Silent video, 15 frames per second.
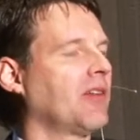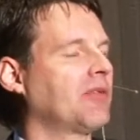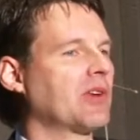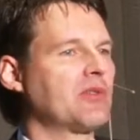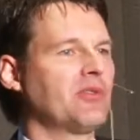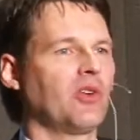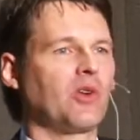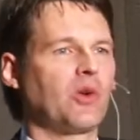
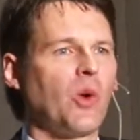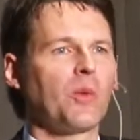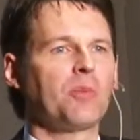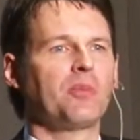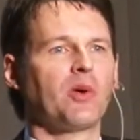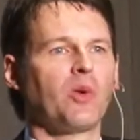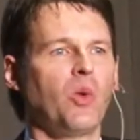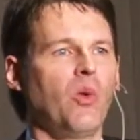wird von Gott
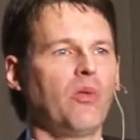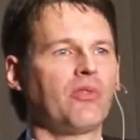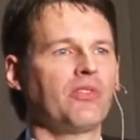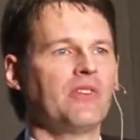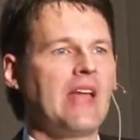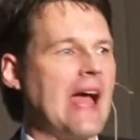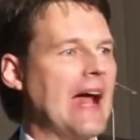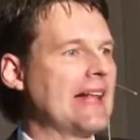
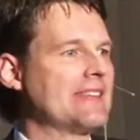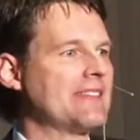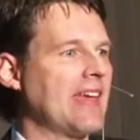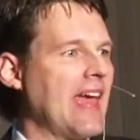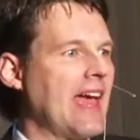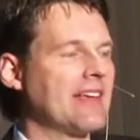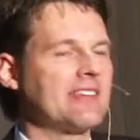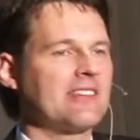berufen als
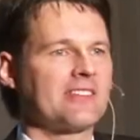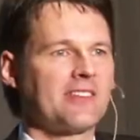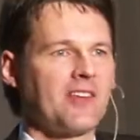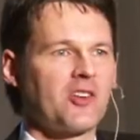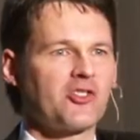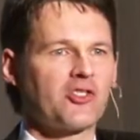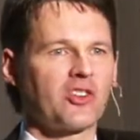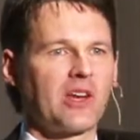
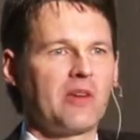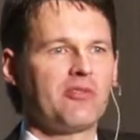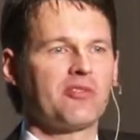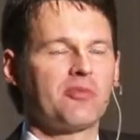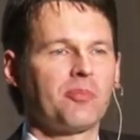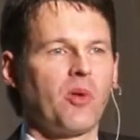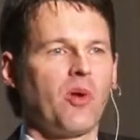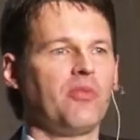erster
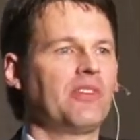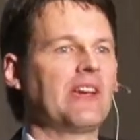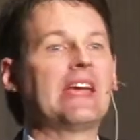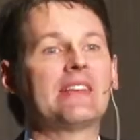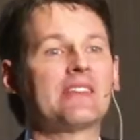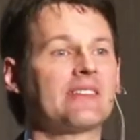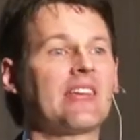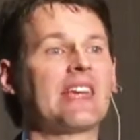
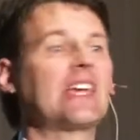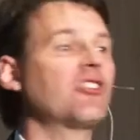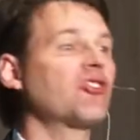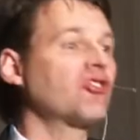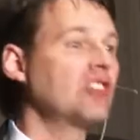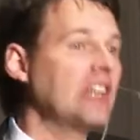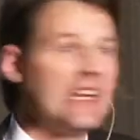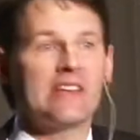Schriftprophet der
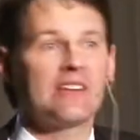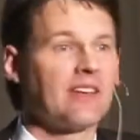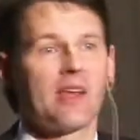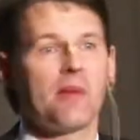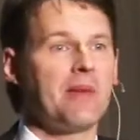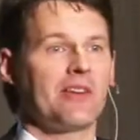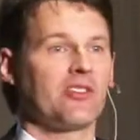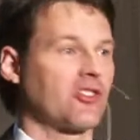Geschichte der
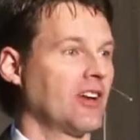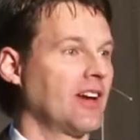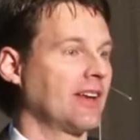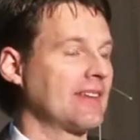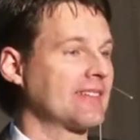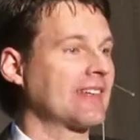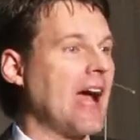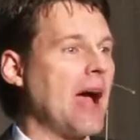Menschheit.
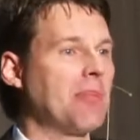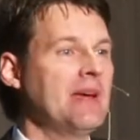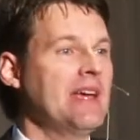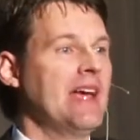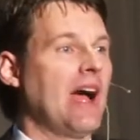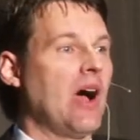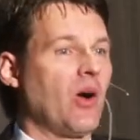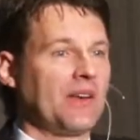Es gab
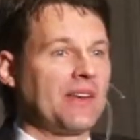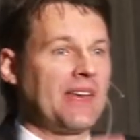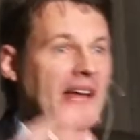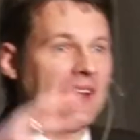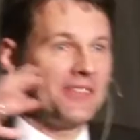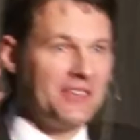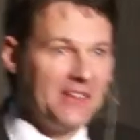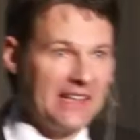auch in den
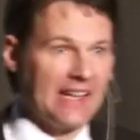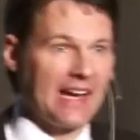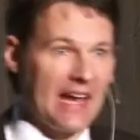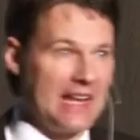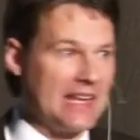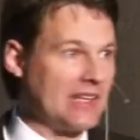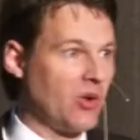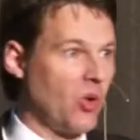antiken
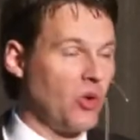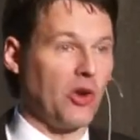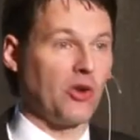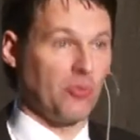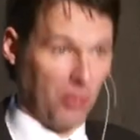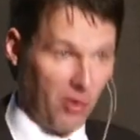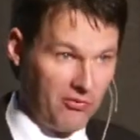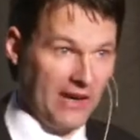Religionen
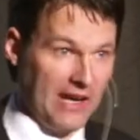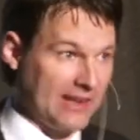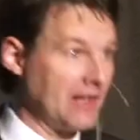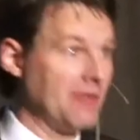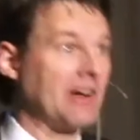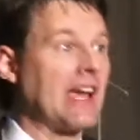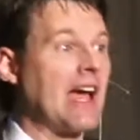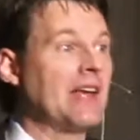Propheten,
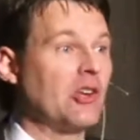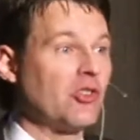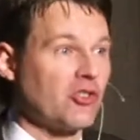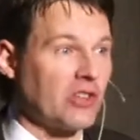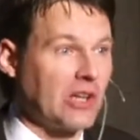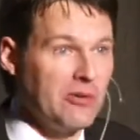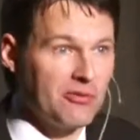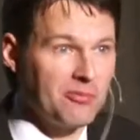aber keine
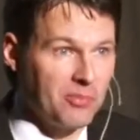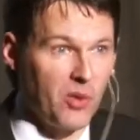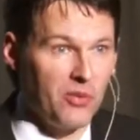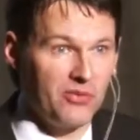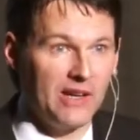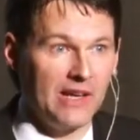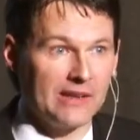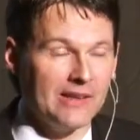
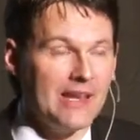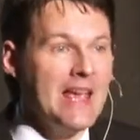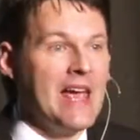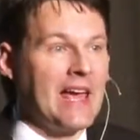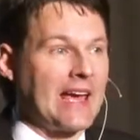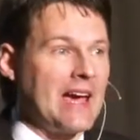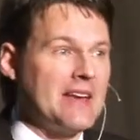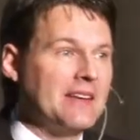Schriftpropheten,
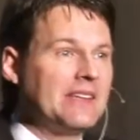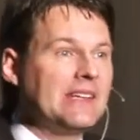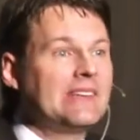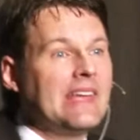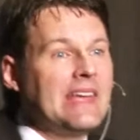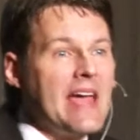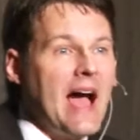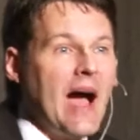keine, die
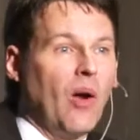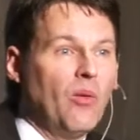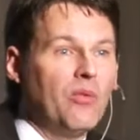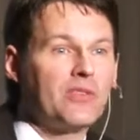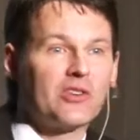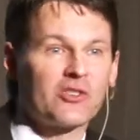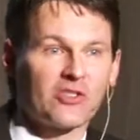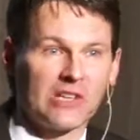Dinge
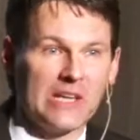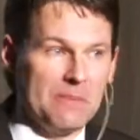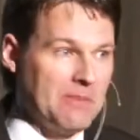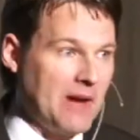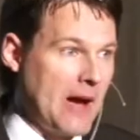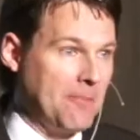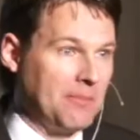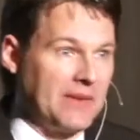
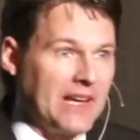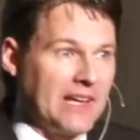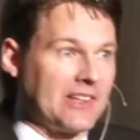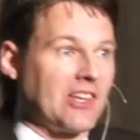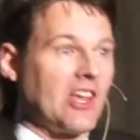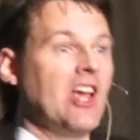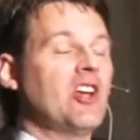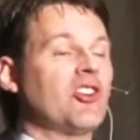aufgeschrieben haben, deren
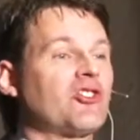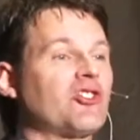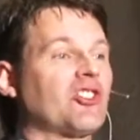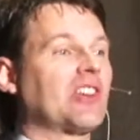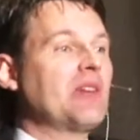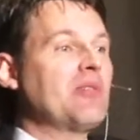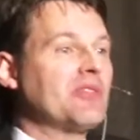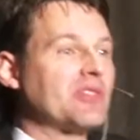
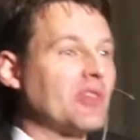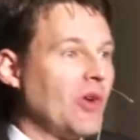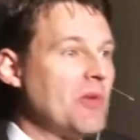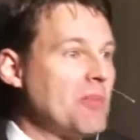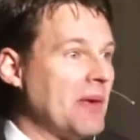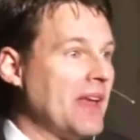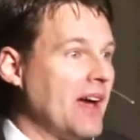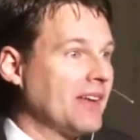Schriftrollen
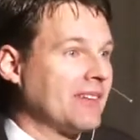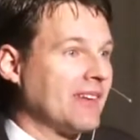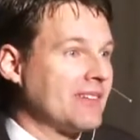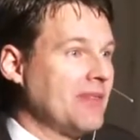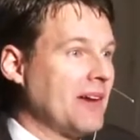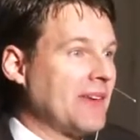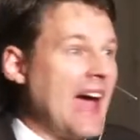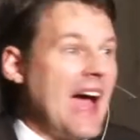man hatte. Das
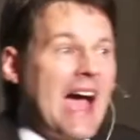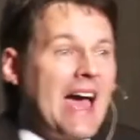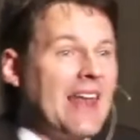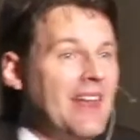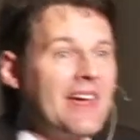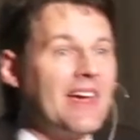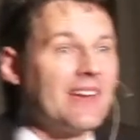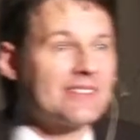war der
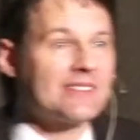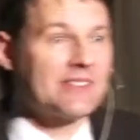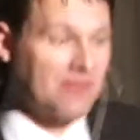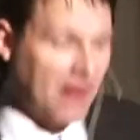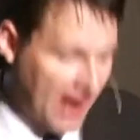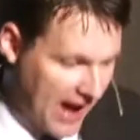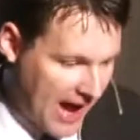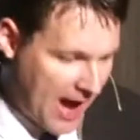allererste,
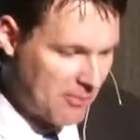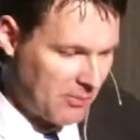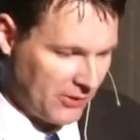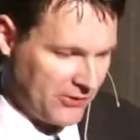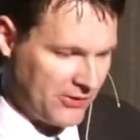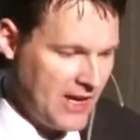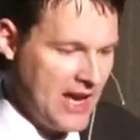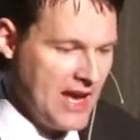war
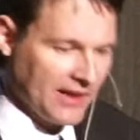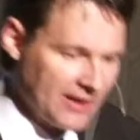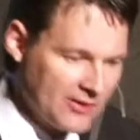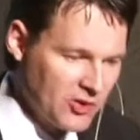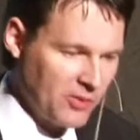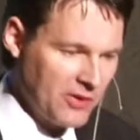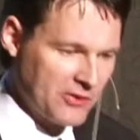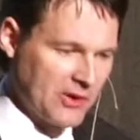Amos, der
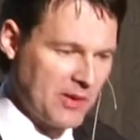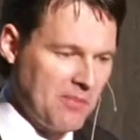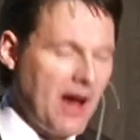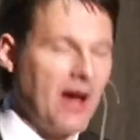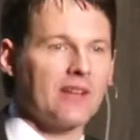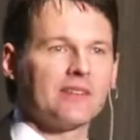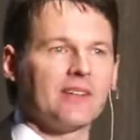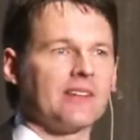sowas
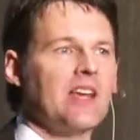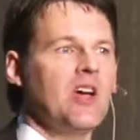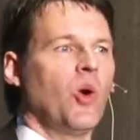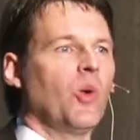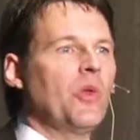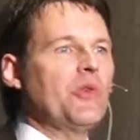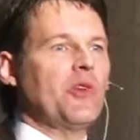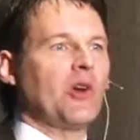gemacht hat.
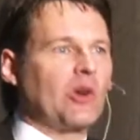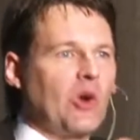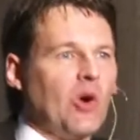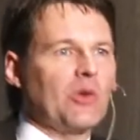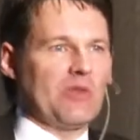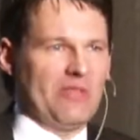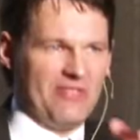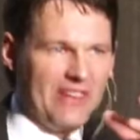Unser
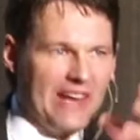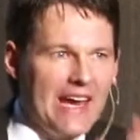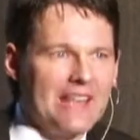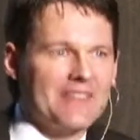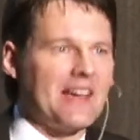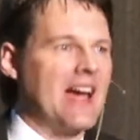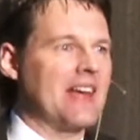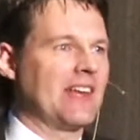Gott
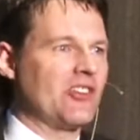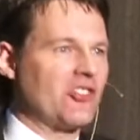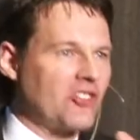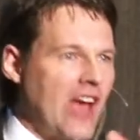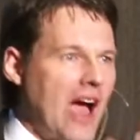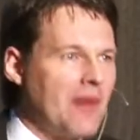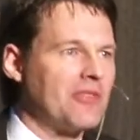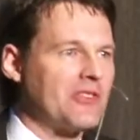wählt einen
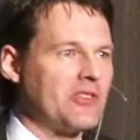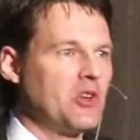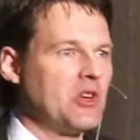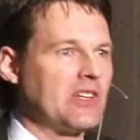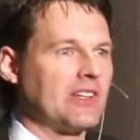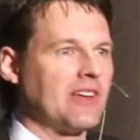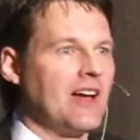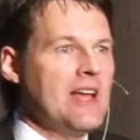
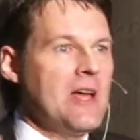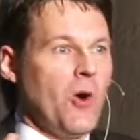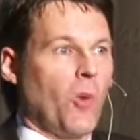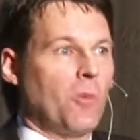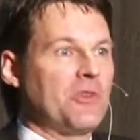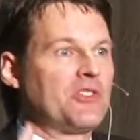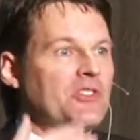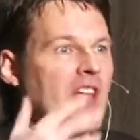Schafzüchter,
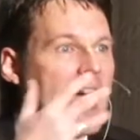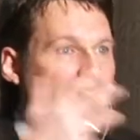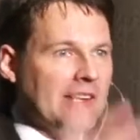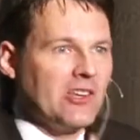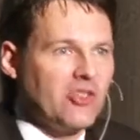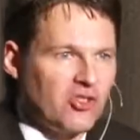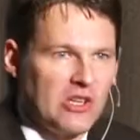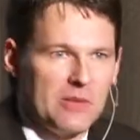um
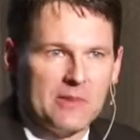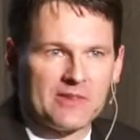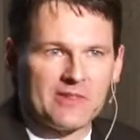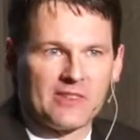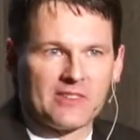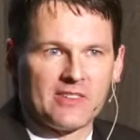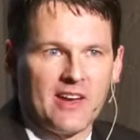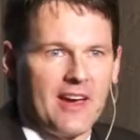seine Stimme
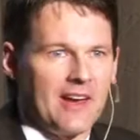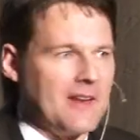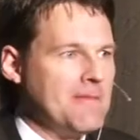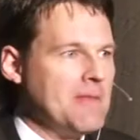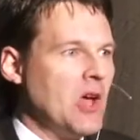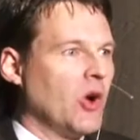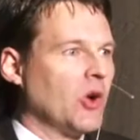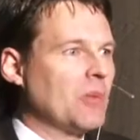zu sein
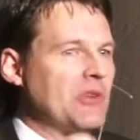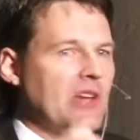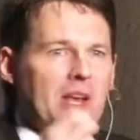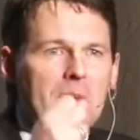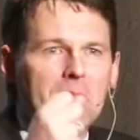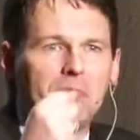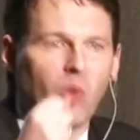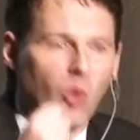und um
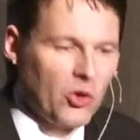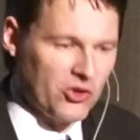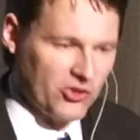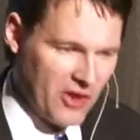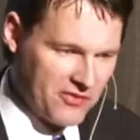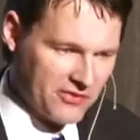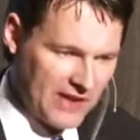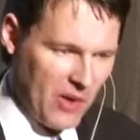seine
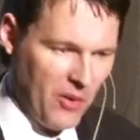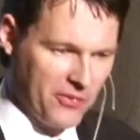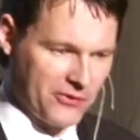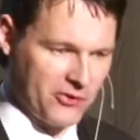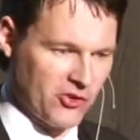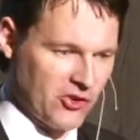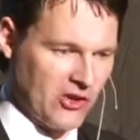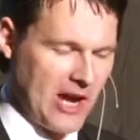Botschaft
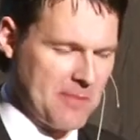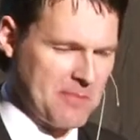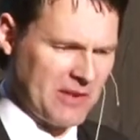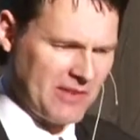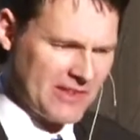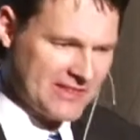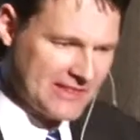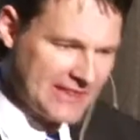aufzuschreiben,
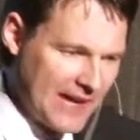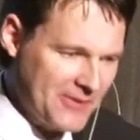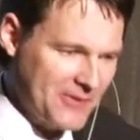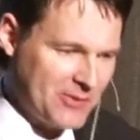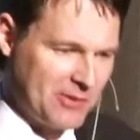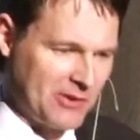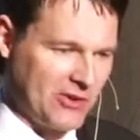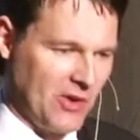etwas
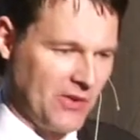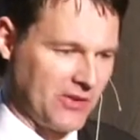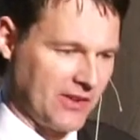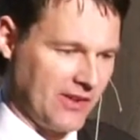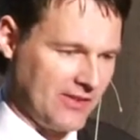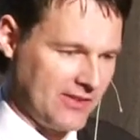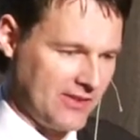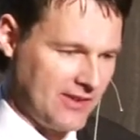ganz
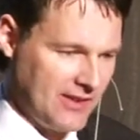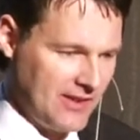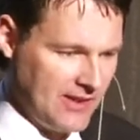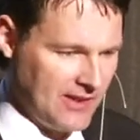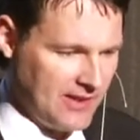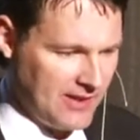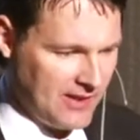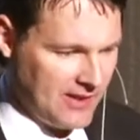Besonderes.
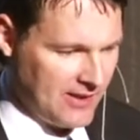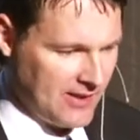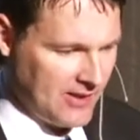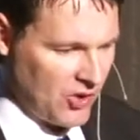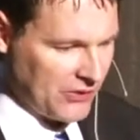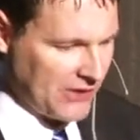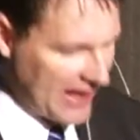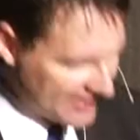Und er